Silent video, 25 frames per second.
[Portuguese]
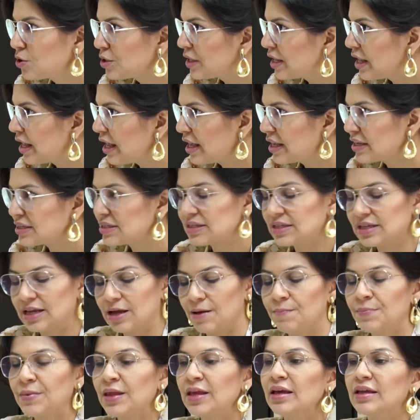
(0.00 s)

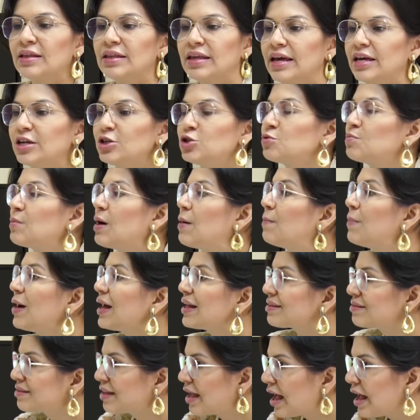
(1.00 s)
honesta, né, de uma
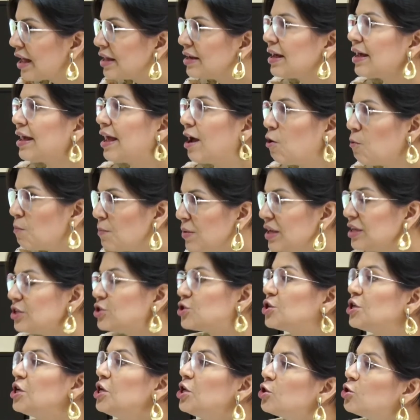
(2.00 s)
batalha
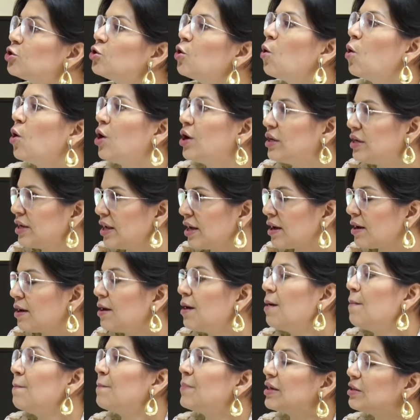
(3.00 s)
realmente idônea
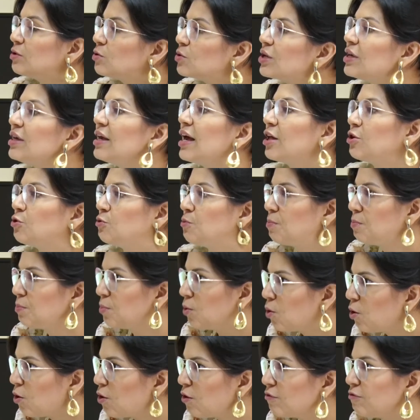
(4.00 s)
pelo que é do
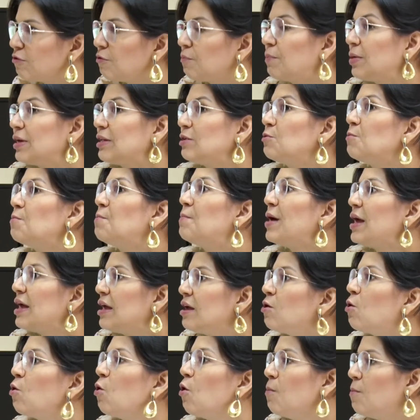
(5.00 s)
povo, pelo
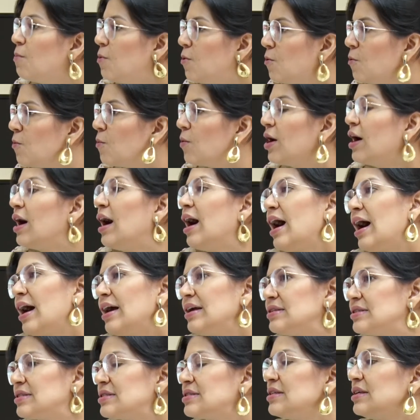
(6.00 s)
bem comum,
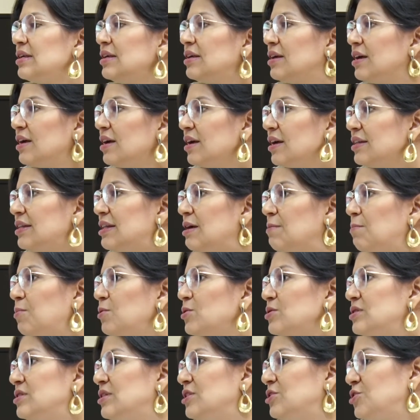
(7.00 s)
aí sim
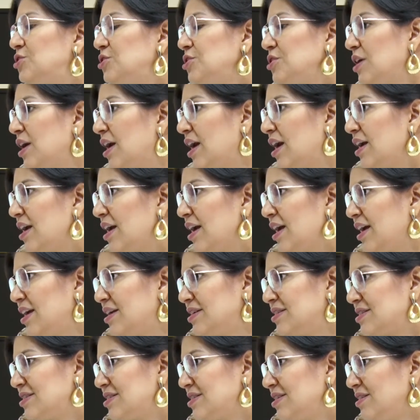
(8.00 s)
deposite é,
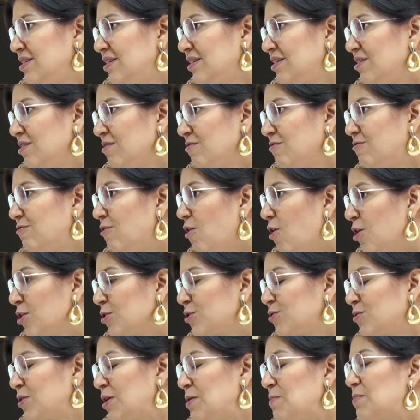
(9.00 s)
esse
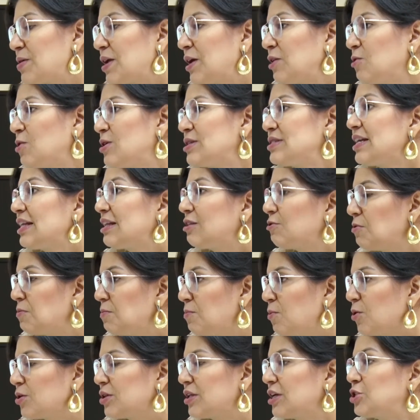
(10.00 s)
voto que para nós é tão
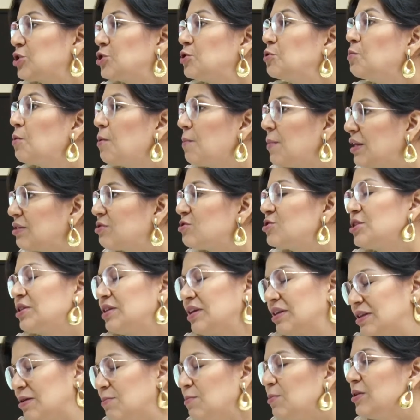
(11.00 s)
importante no momento de
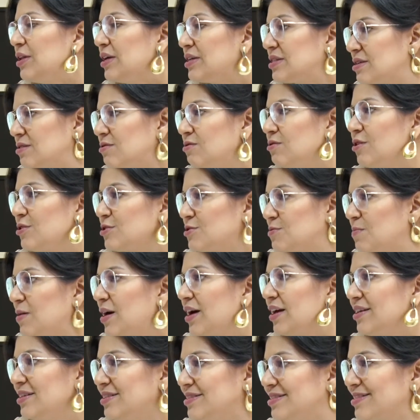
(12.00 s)
tanta mudança do nosso
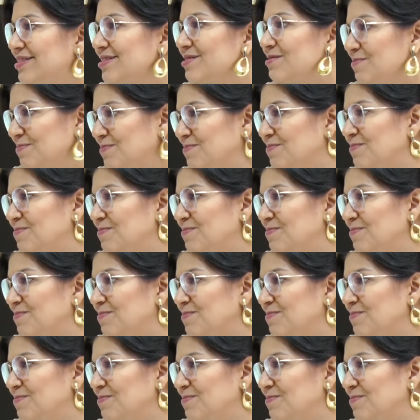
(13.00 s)
país.